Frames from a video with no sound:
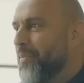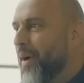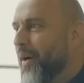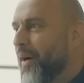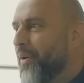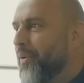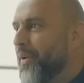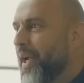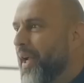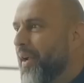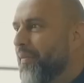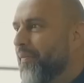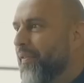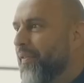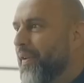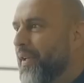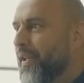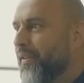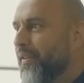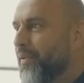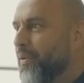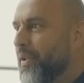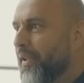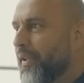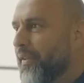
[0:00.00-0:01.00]
mache, oder
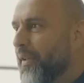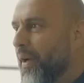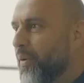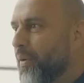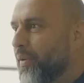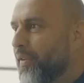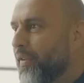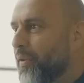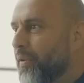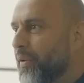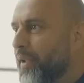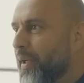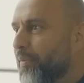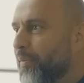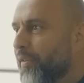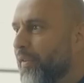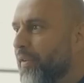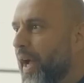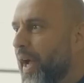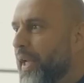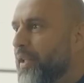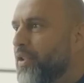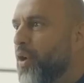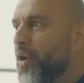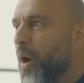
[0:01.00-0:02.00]
empfindest du das auch so? Gibt es
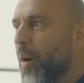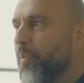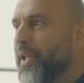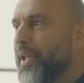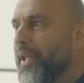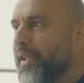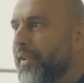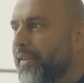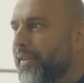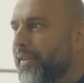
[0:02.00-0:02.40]
so einen Common